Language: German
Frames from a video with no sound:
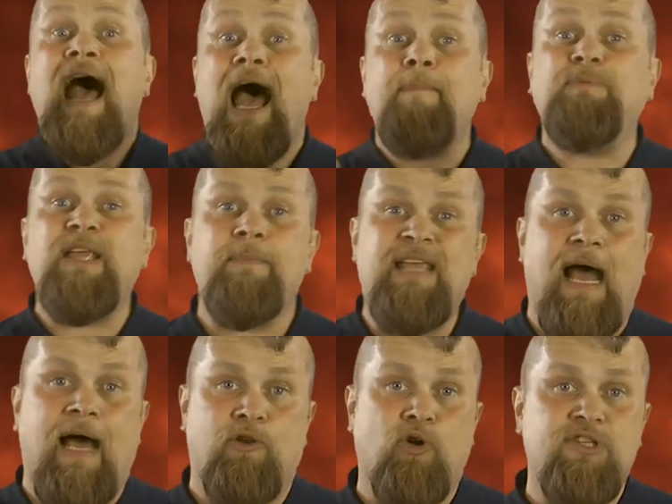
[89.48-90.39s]
Ab dem
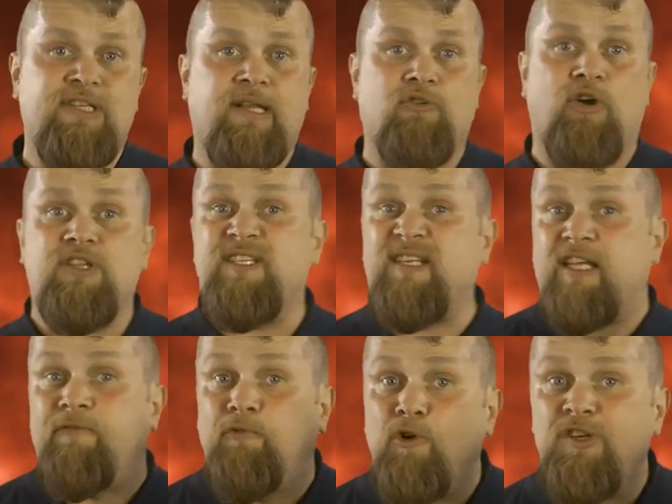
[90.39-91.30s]
Jahr
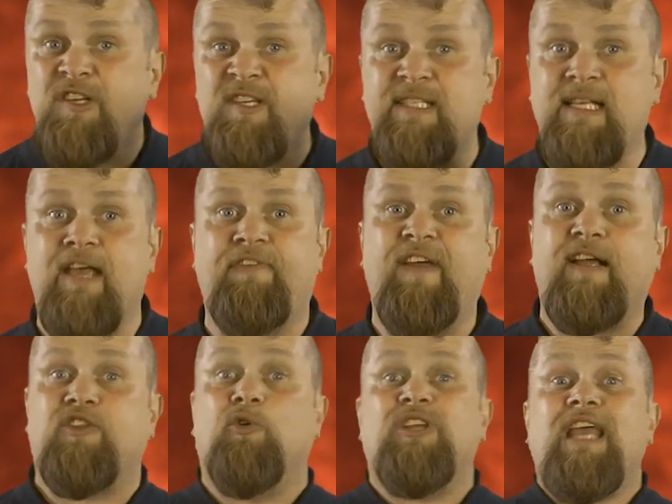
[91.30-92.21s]
1990 wurde dieser
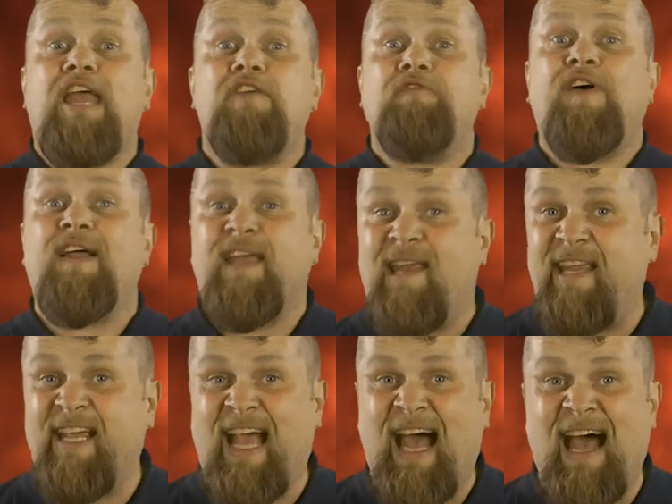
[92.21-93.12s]
Effekt durch
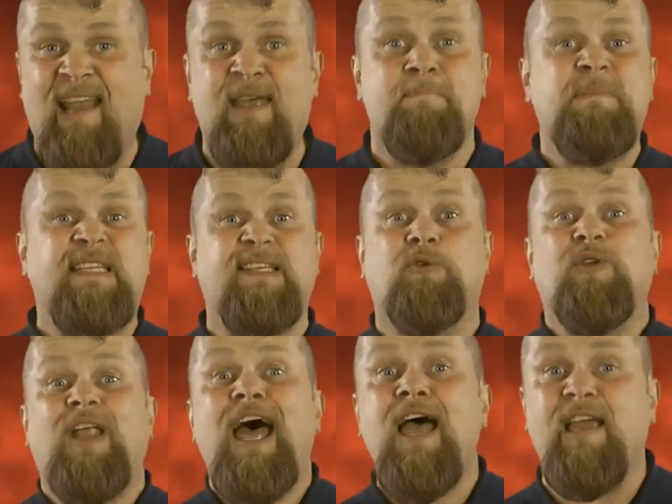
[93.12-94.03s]
evangelikale
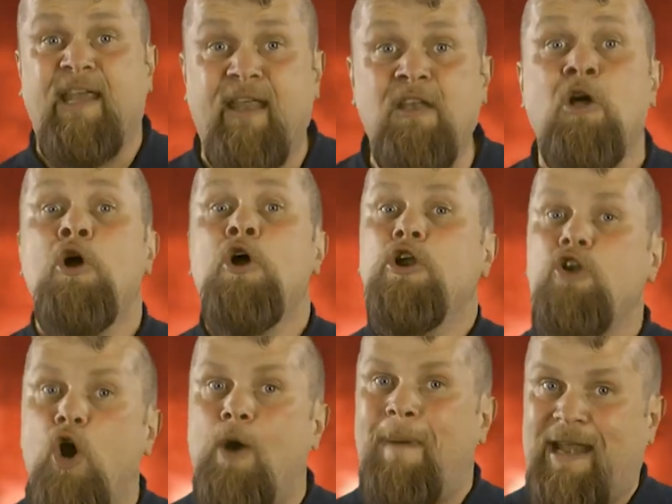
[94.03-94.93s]
MissionarInnen
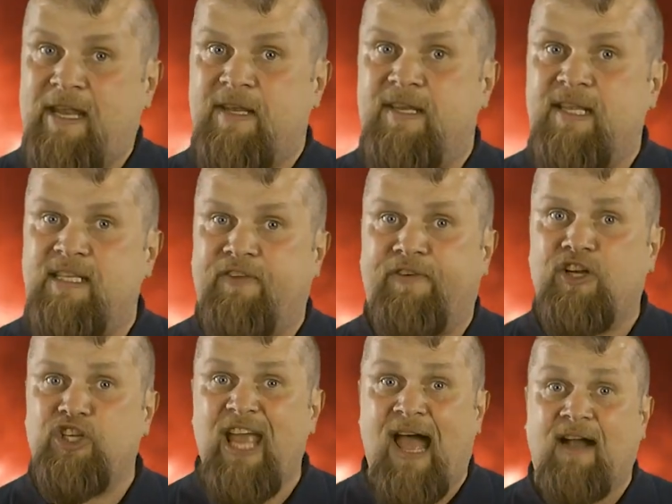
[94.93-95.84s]
nochmal intensiv
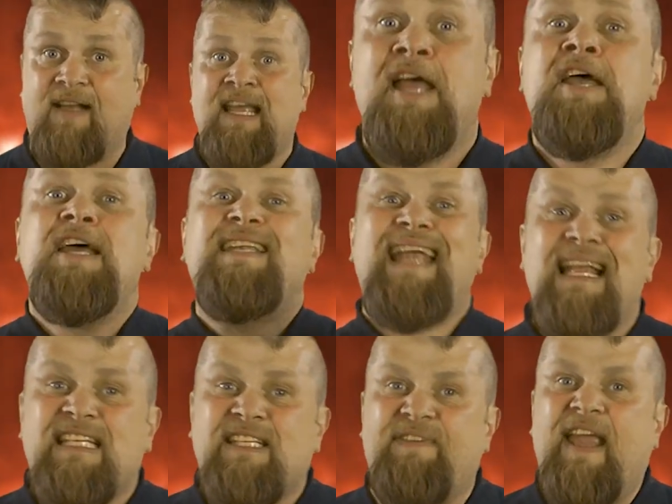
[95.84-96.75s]
verstärkt.
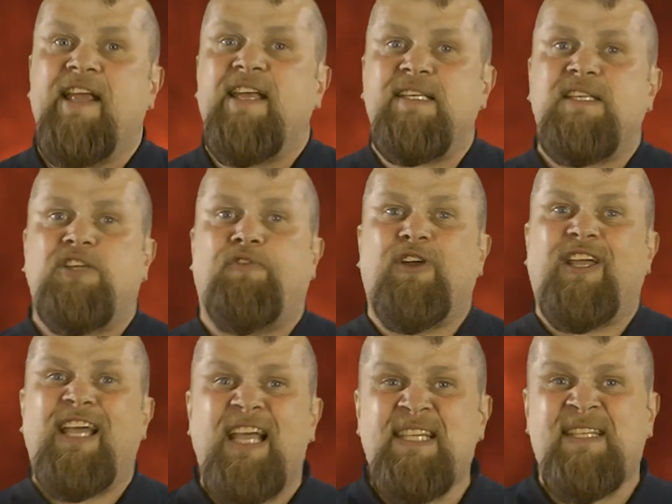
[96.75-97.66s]
Deswegen ist es für
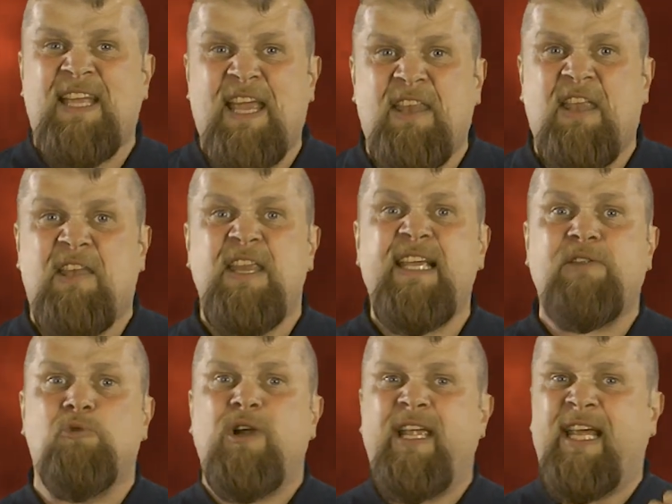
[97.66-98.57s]
ChristInnen
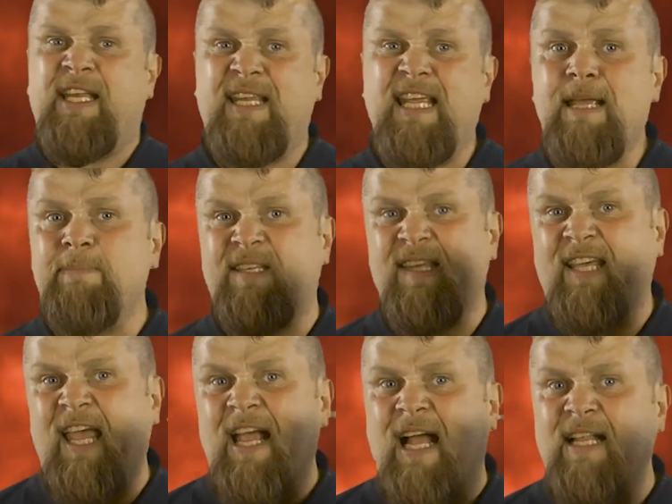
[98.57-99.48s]
nicht nur legitim, sich
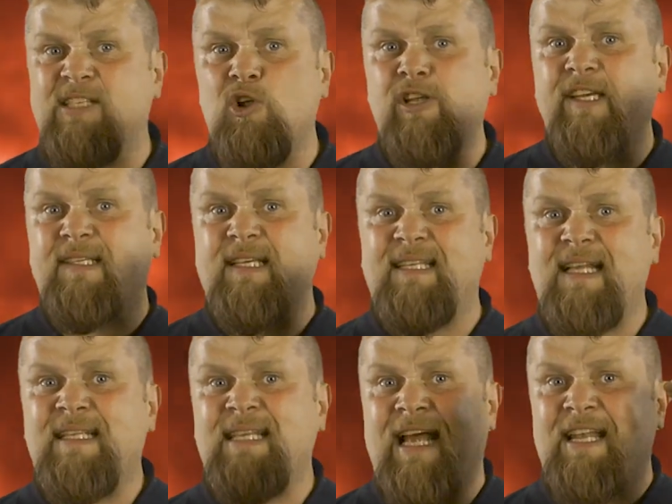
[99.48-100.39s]
gegen ein solches
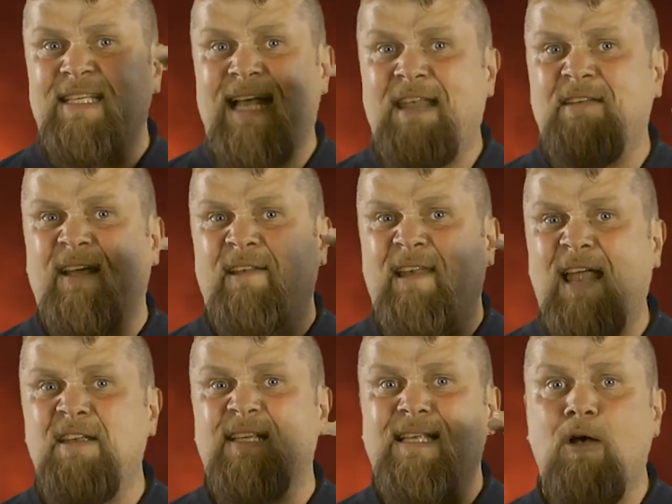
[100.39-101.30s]
Gesetz eines anderen
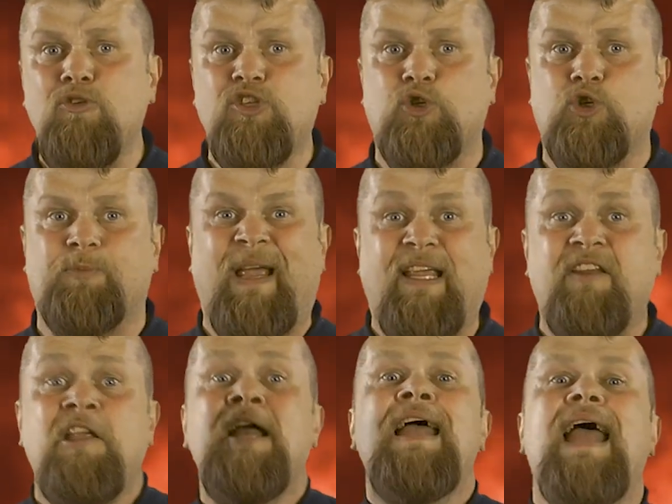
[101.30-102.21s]
Landes
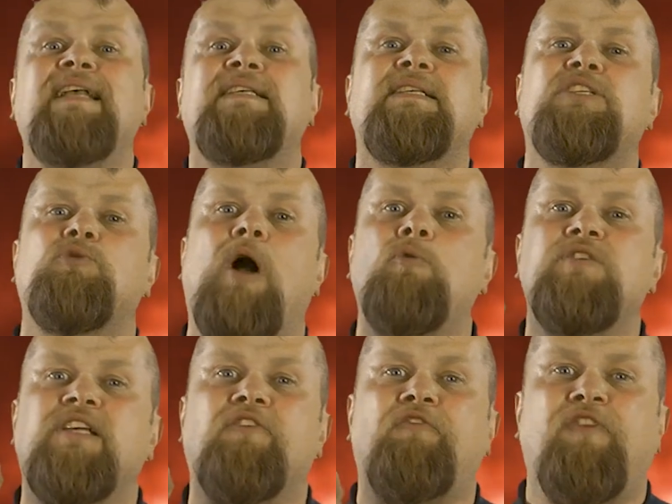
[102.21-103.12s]
auszusprechen, es ist sogar
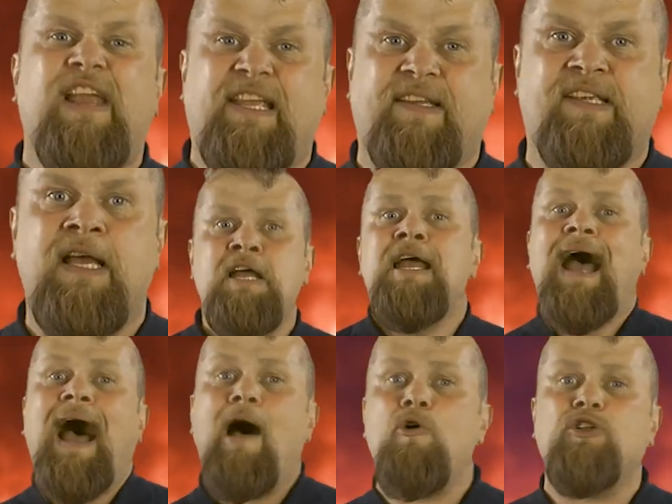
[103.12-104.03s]
unsere Pflicht.
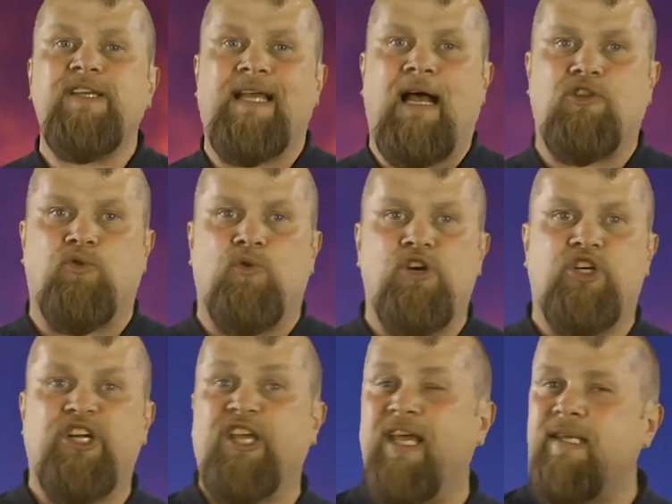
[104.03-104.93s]
Auch die
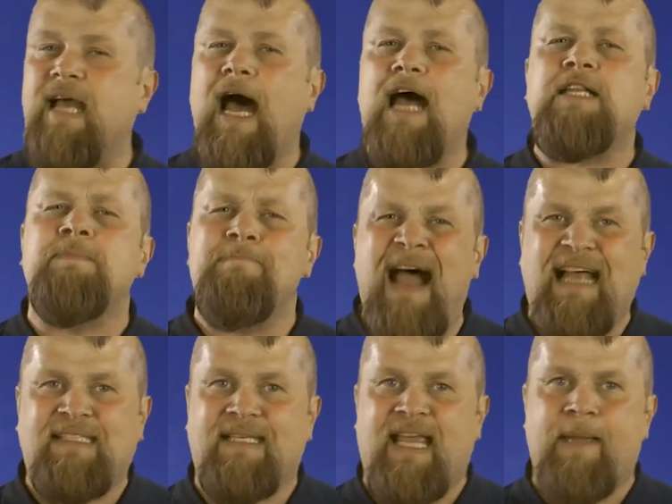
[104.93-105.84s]
katholische Kirche hat
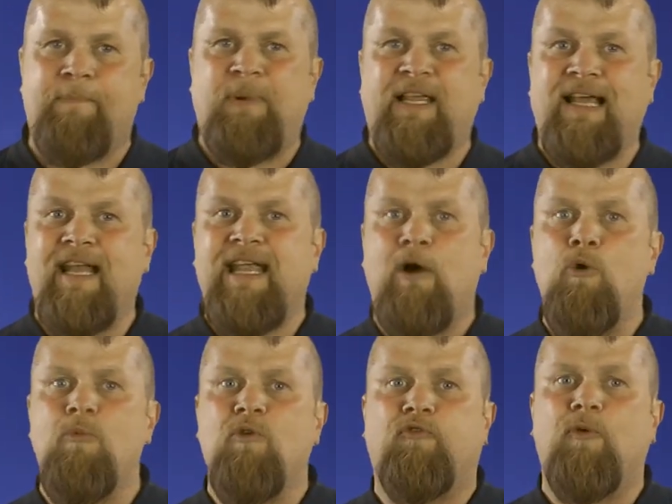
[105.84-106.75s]
maßgeblich an der
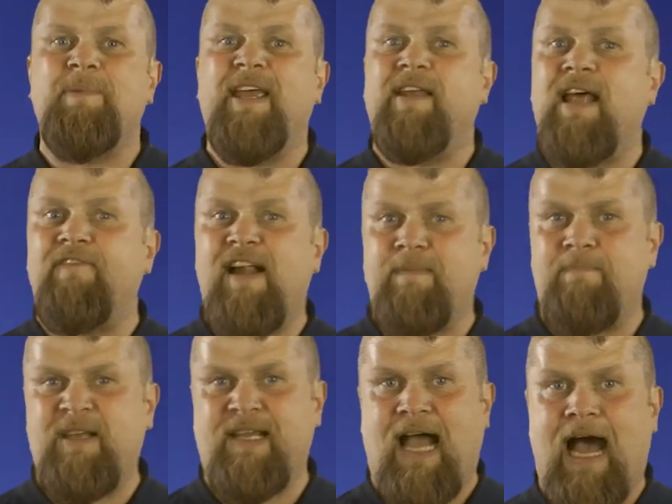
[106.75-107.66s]
Homophobie in der Welt
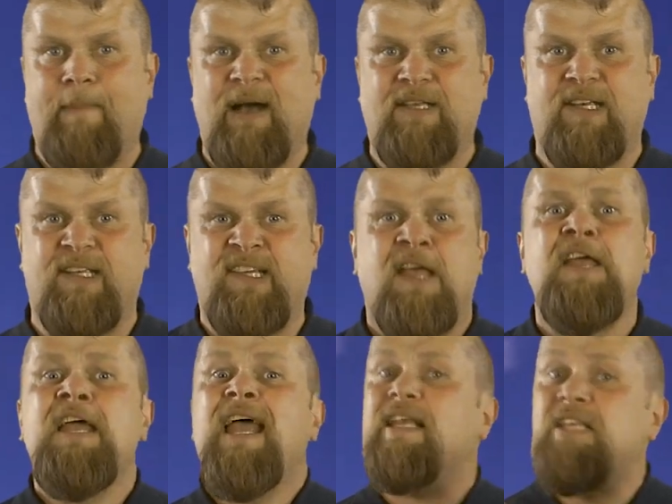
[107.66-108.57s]
mitgearbeitet.
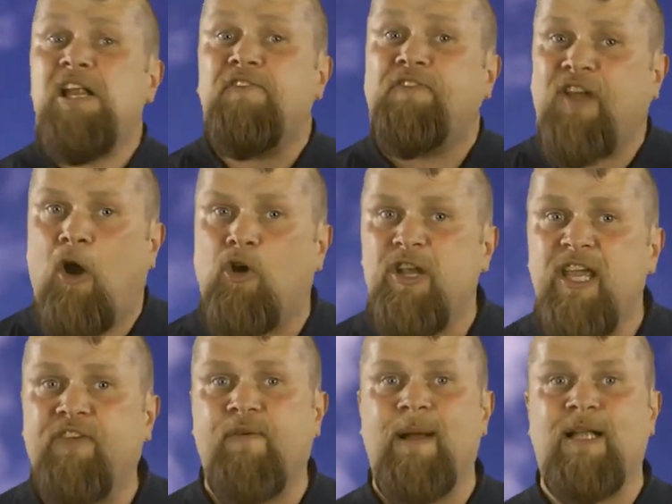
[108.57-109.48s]
Es hilft auch
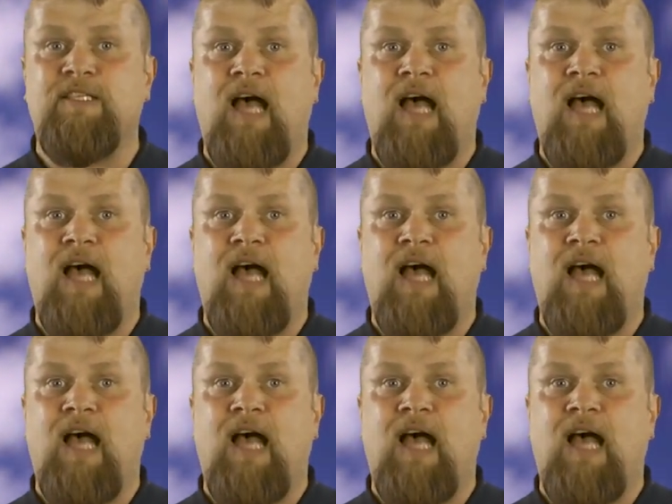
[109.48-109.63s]
nicht, wenn man